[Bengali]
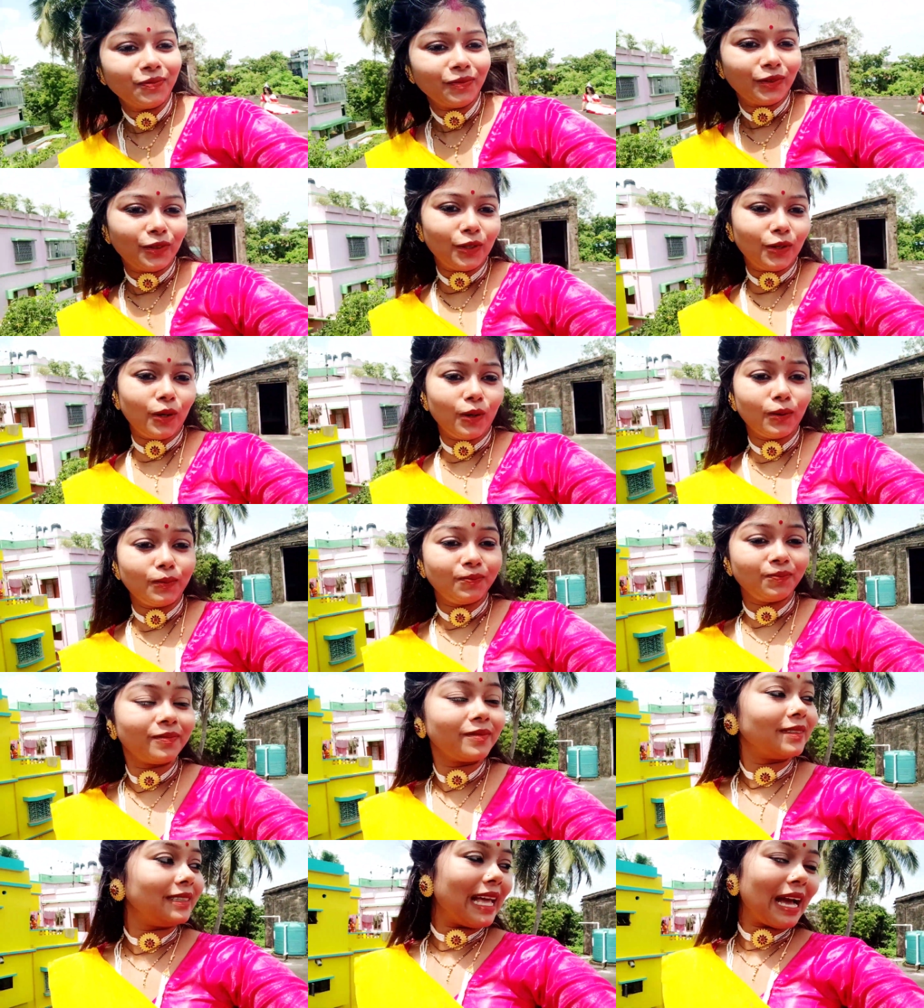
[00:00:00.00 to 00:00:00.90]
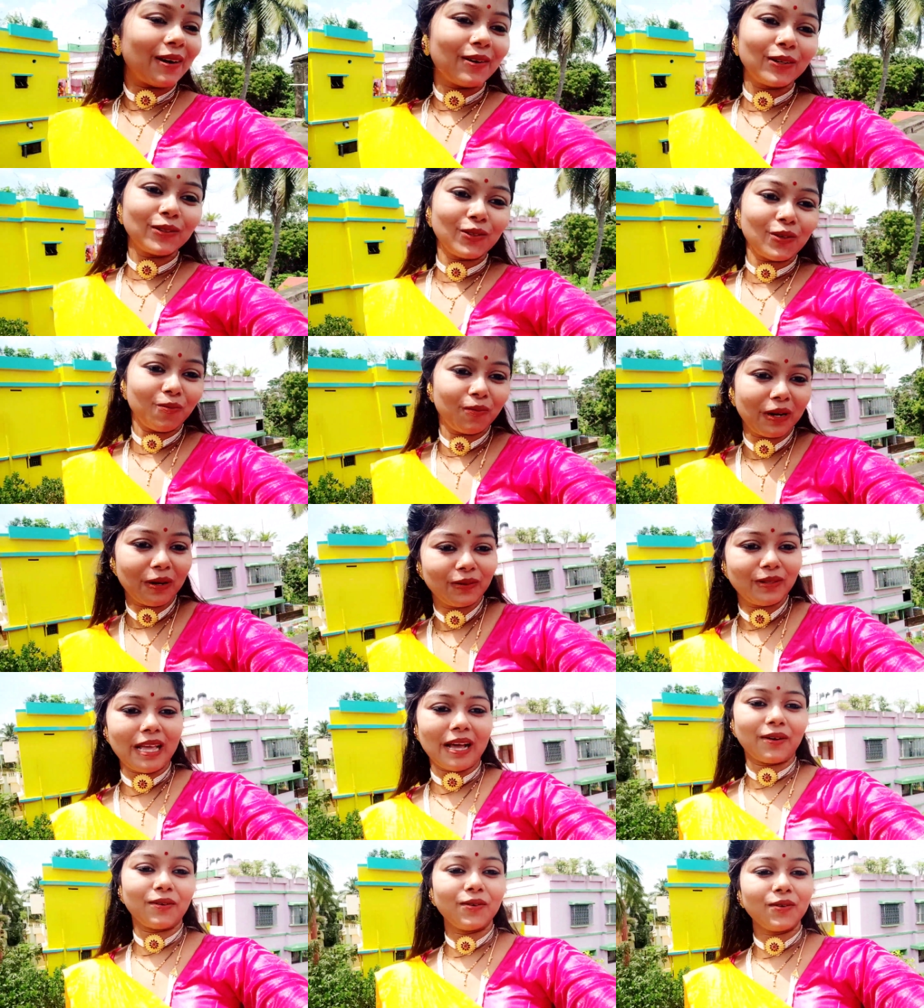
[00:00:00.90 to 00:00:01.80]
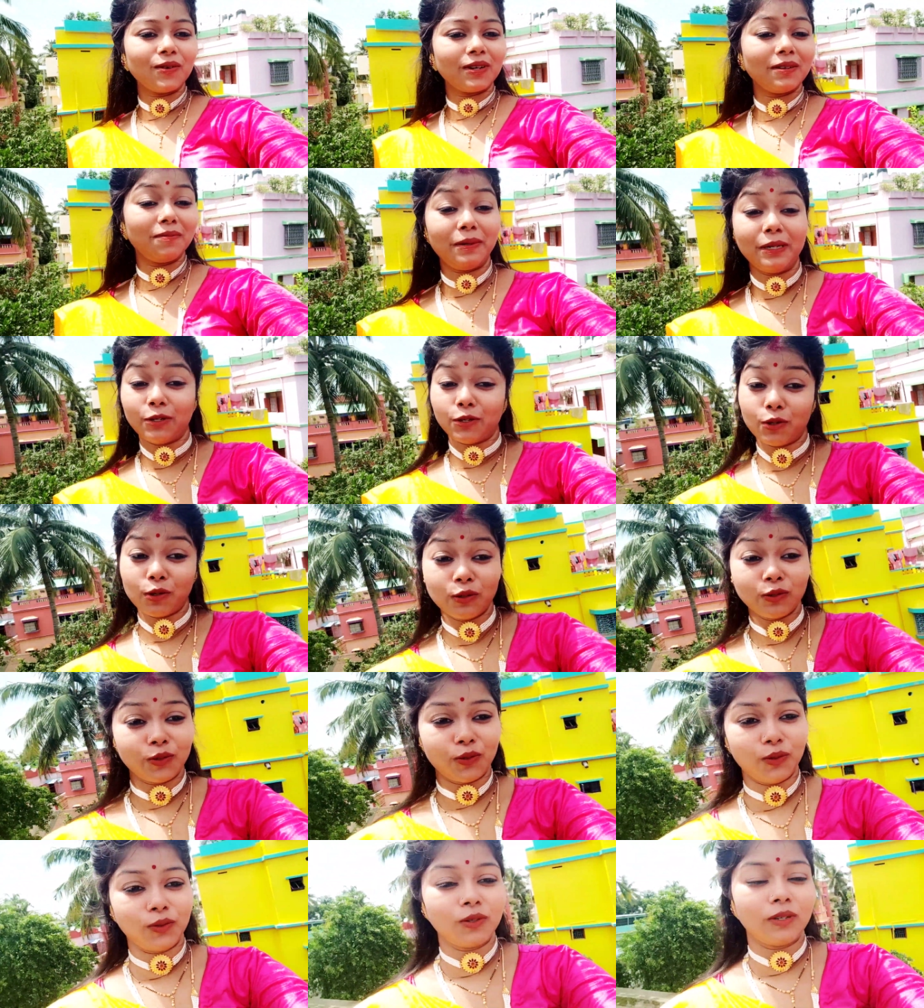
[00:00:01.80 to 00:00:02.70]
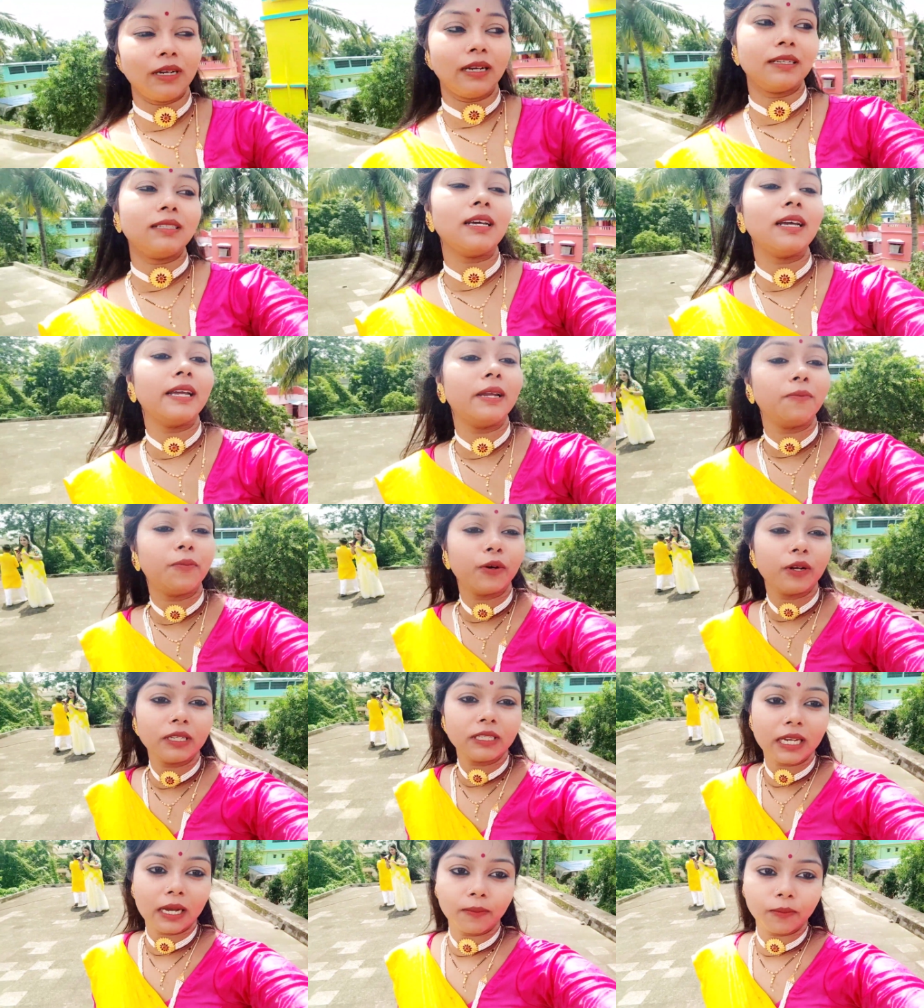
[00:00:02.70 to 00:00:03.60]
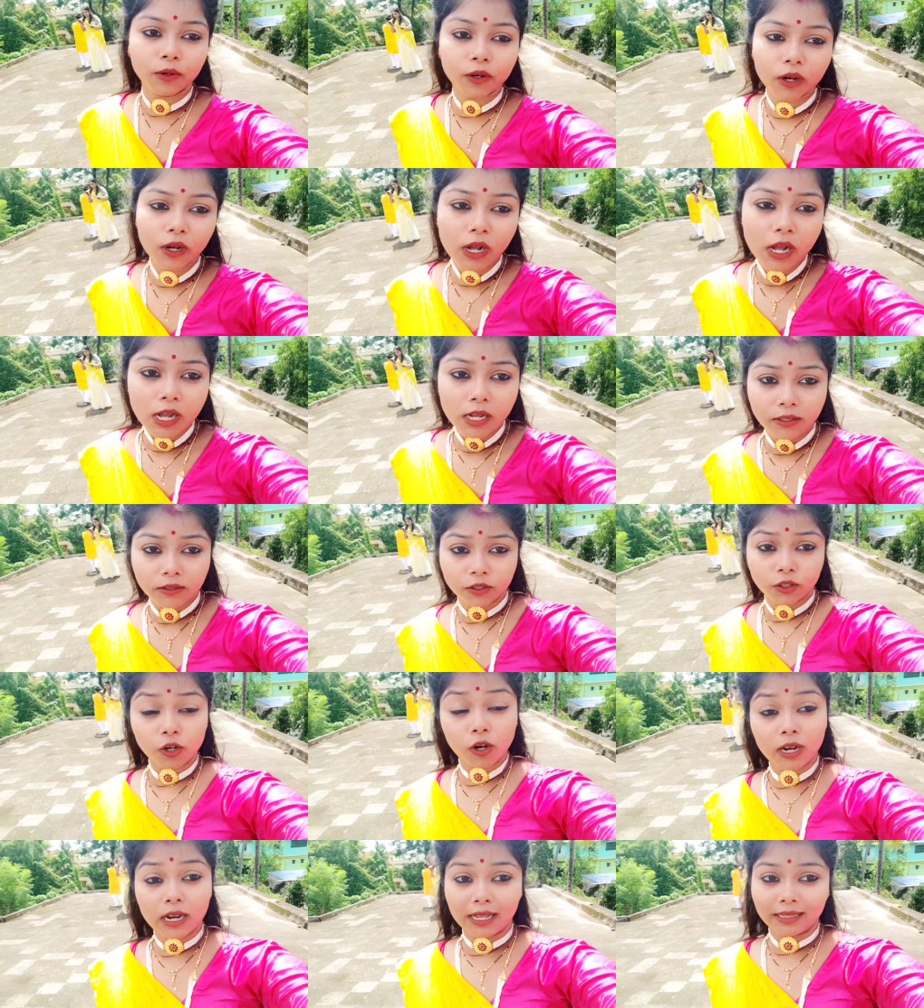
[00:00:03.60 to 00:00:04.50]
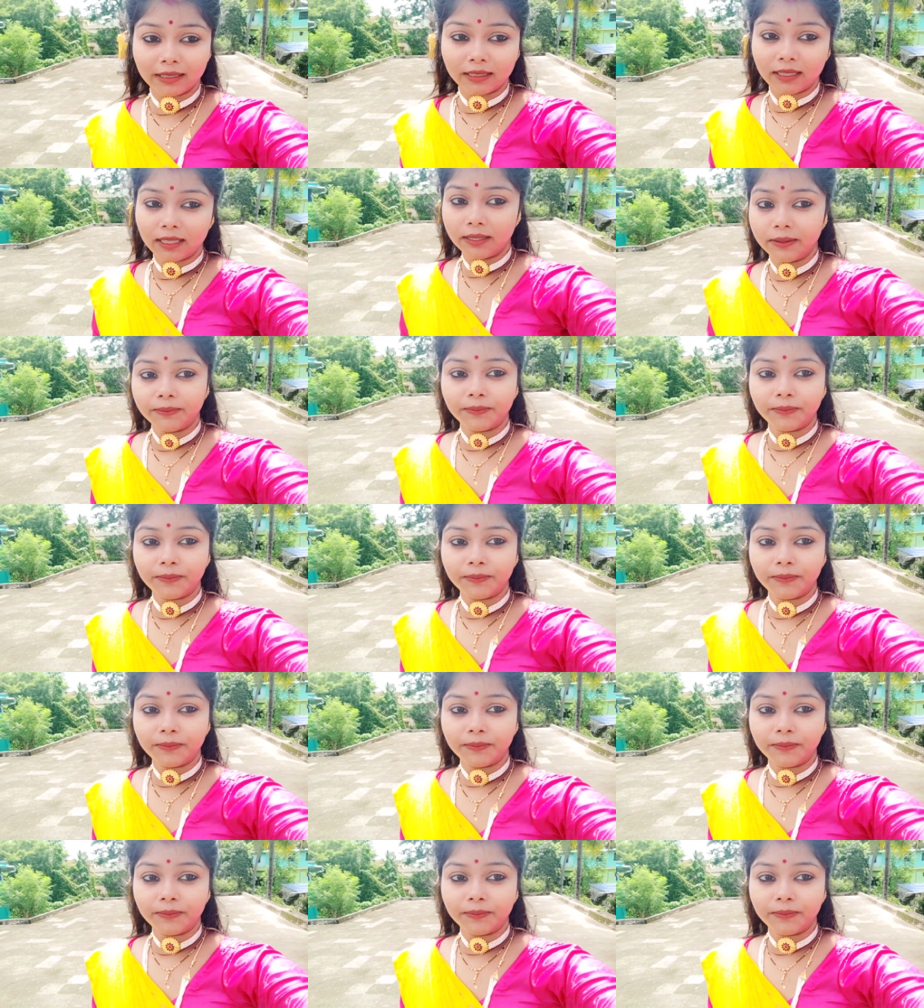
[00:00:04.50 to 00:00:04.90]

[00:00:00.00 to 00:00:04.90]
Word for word: তো দেখো তোমরাও দেখো ওকে ভীষণ সুন্দর লাগছে আর এরপরে যাব জল আনতে